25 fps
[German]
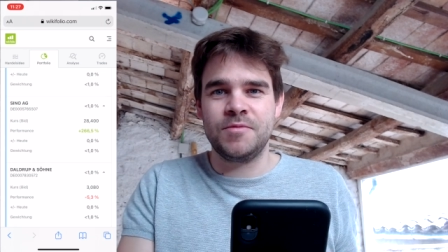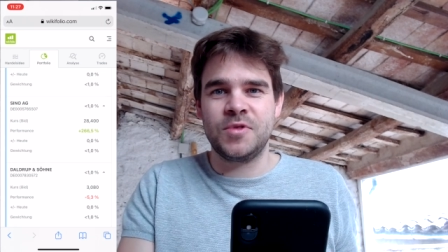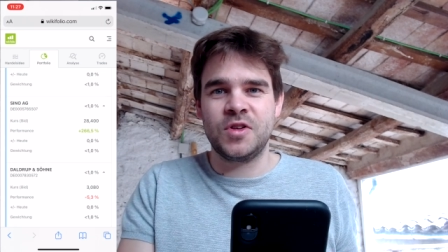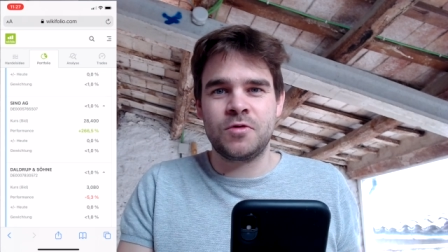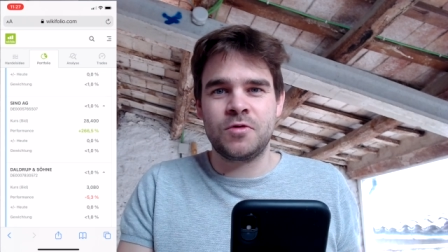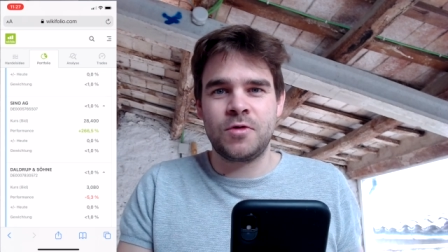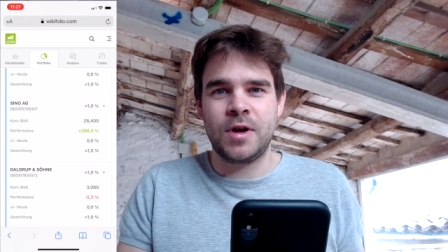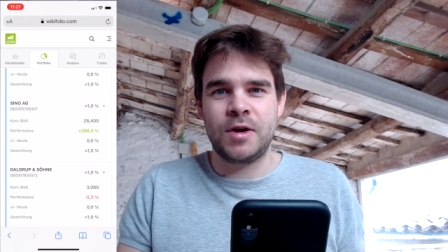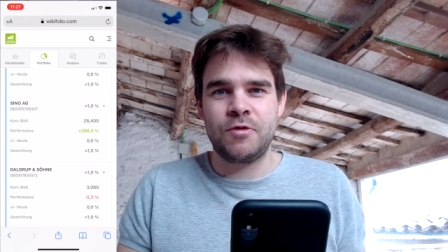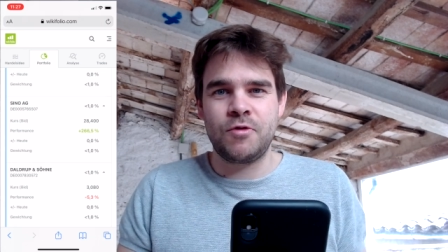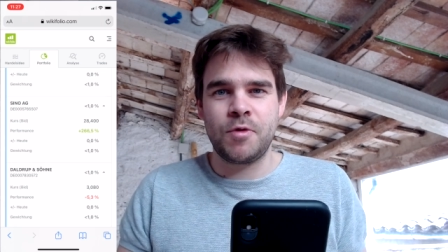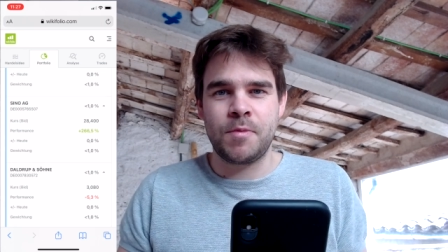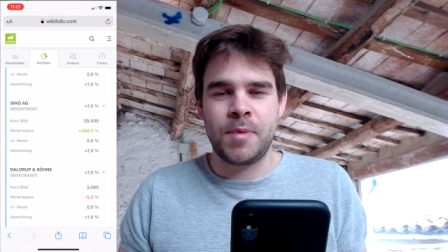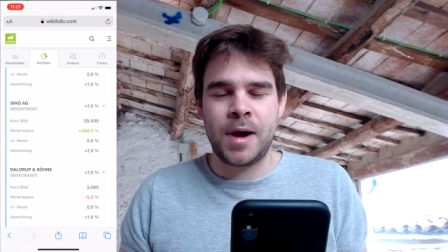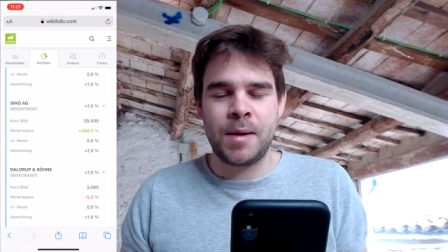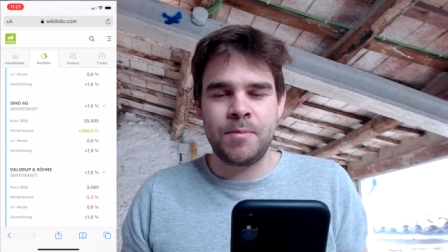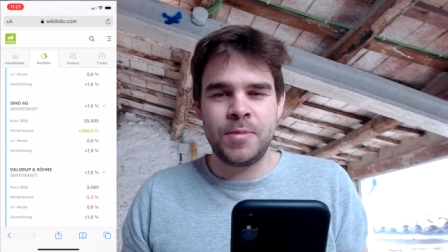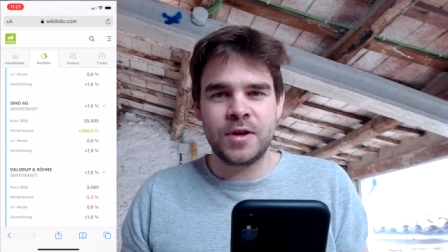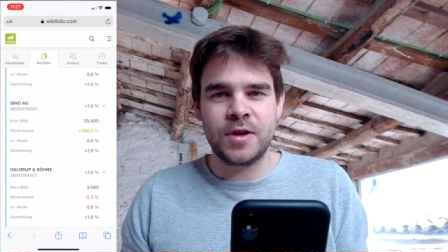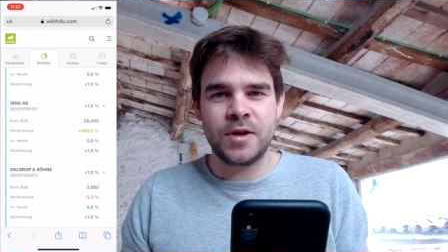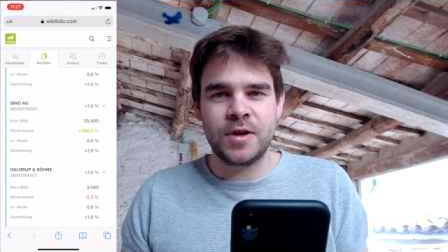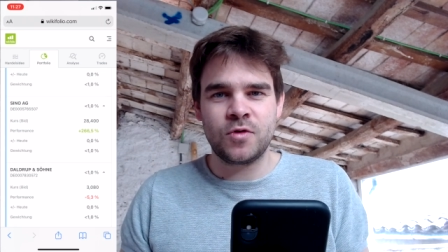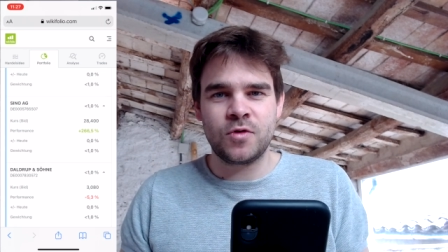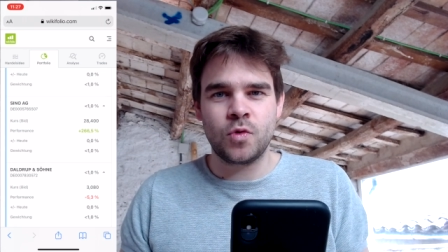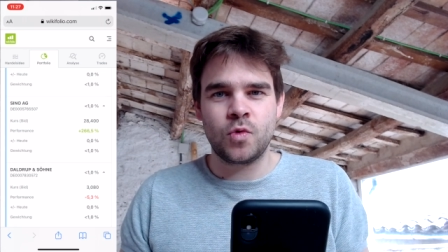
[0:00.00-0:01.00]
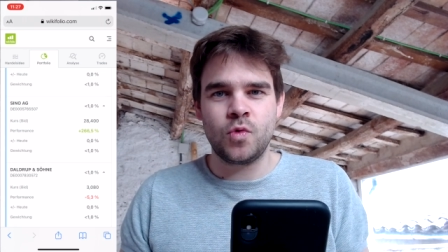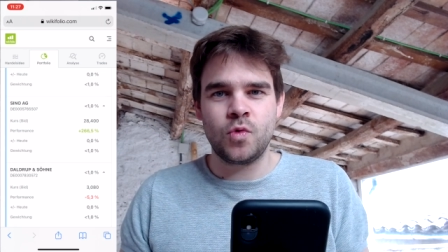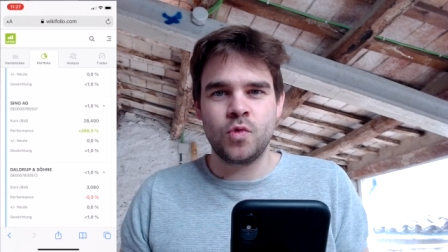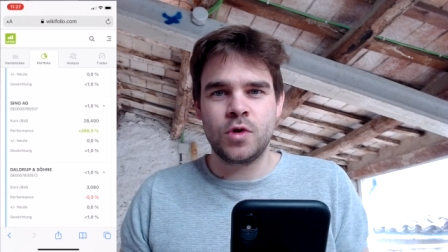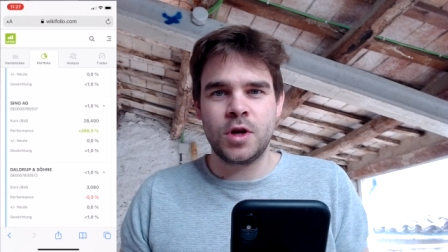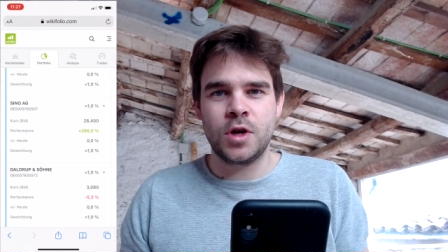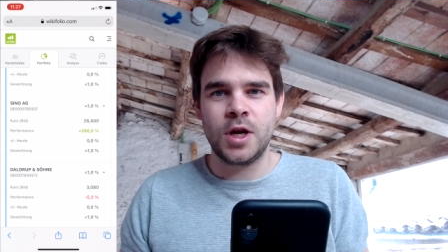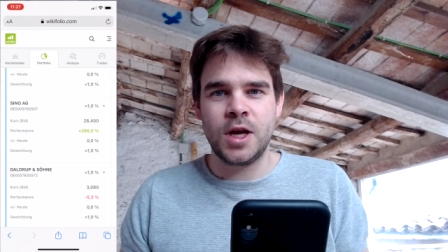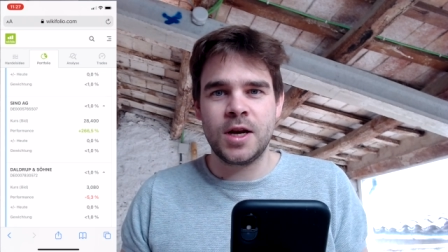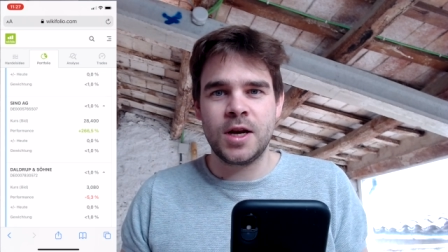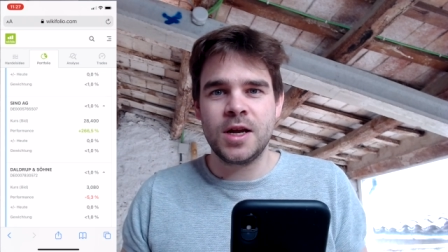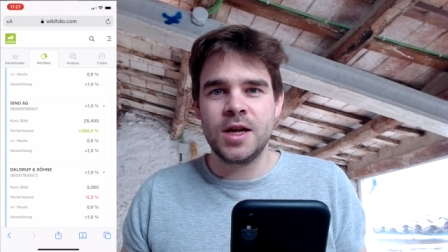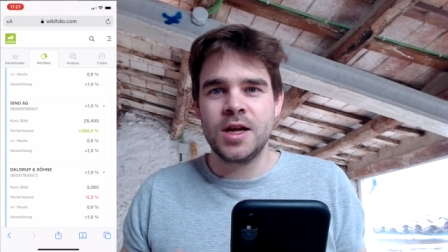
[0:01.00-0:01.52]
dass Trade Republic so gut
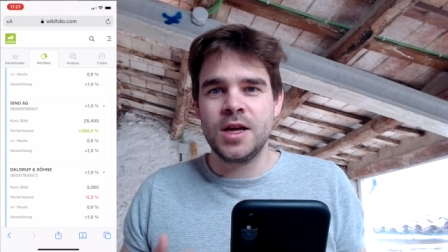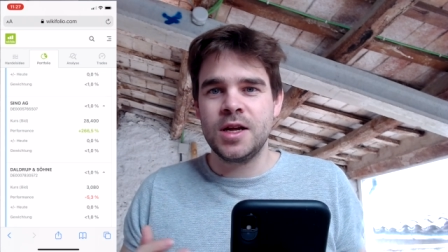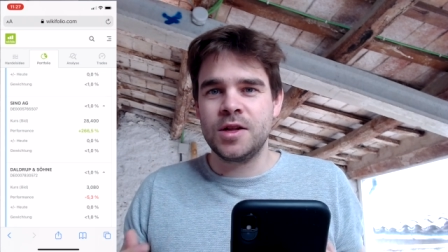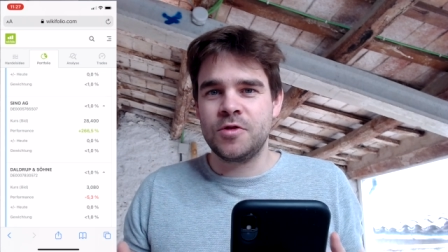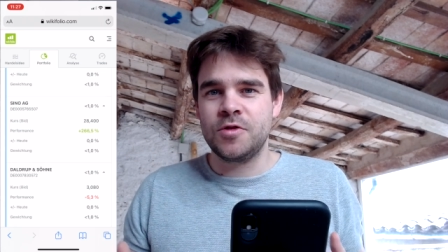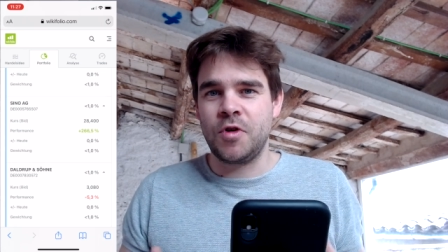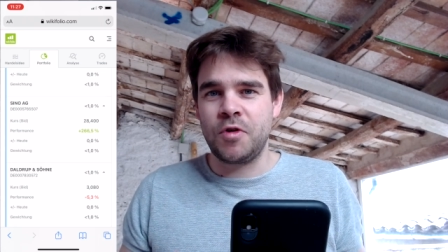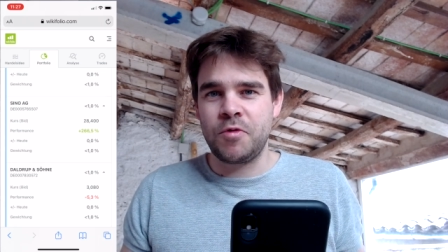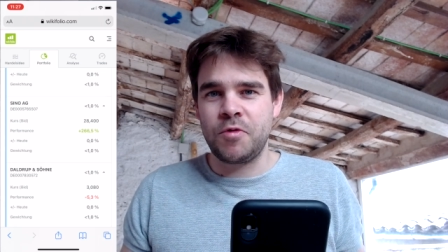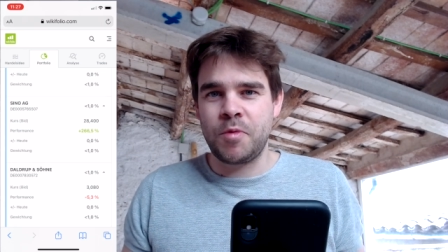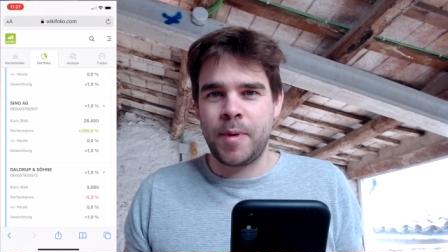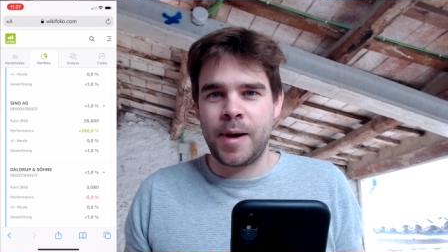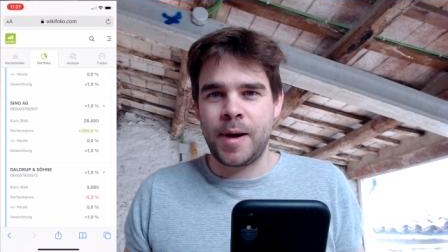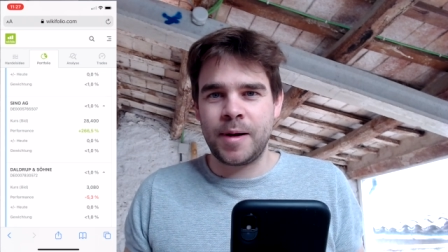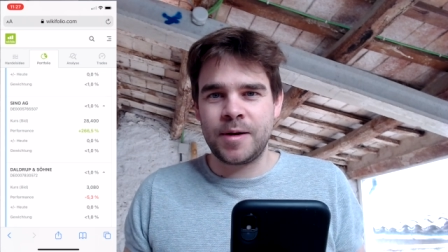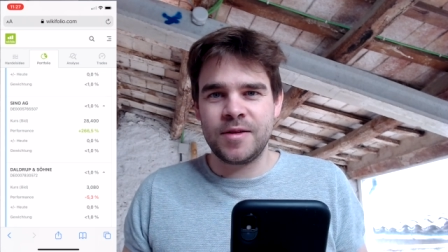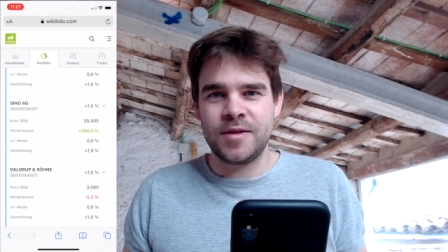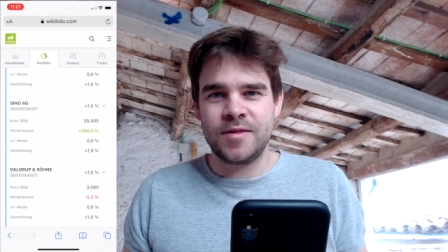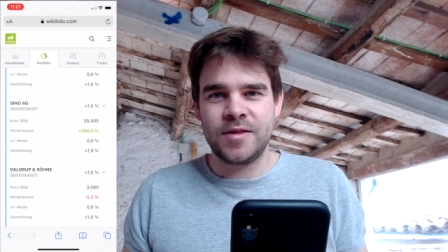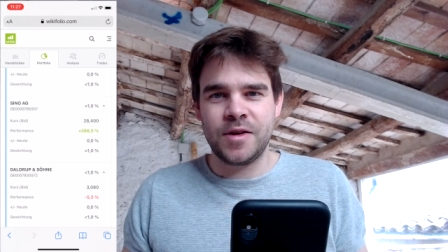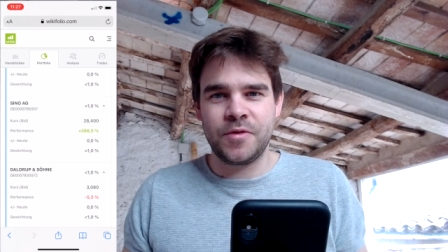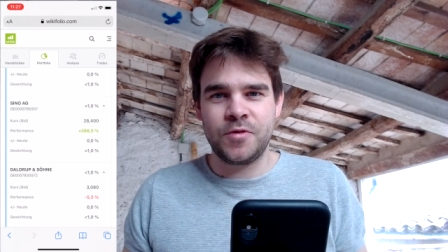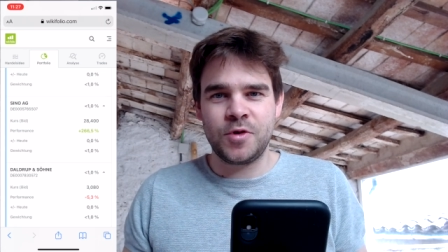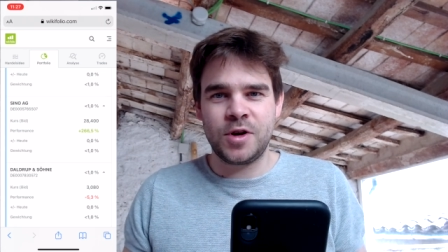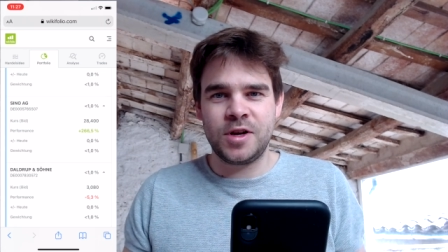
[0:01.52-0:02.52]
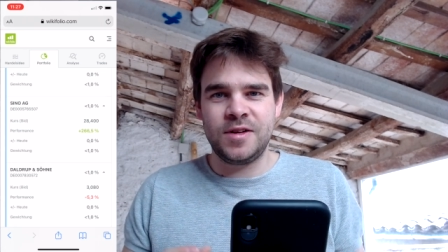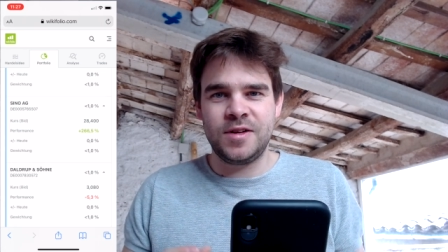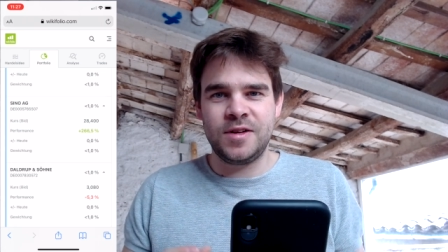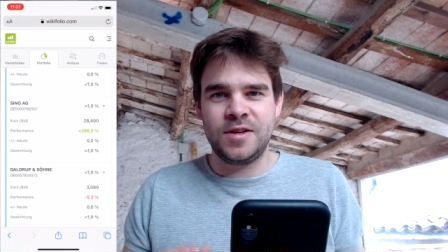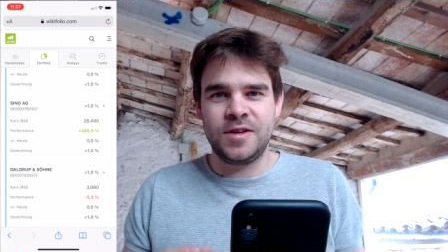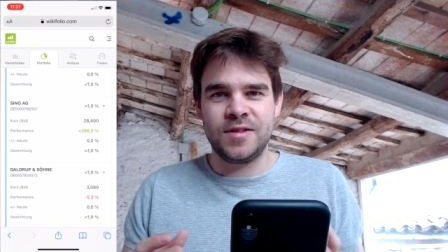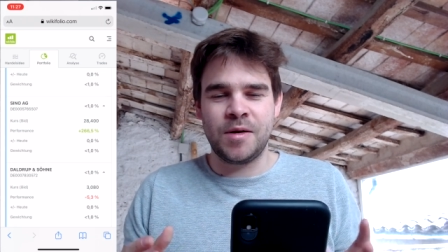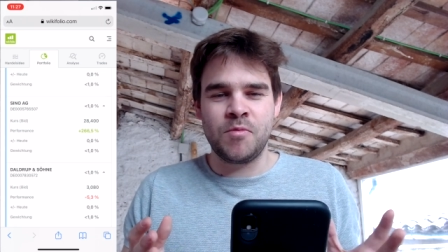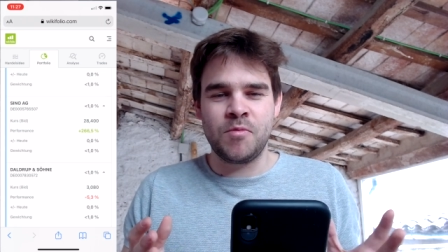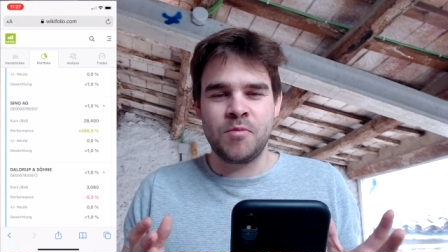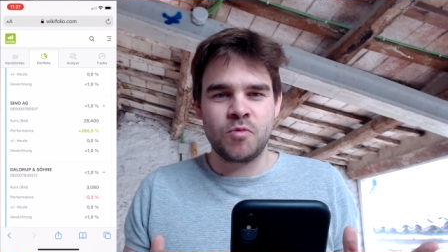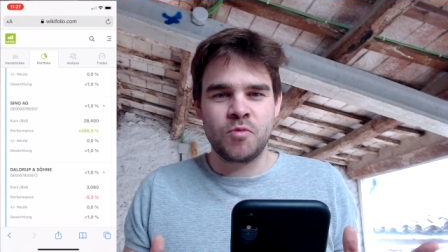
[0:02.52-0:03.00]
geht. Trade Republic ist ja wirklich dieser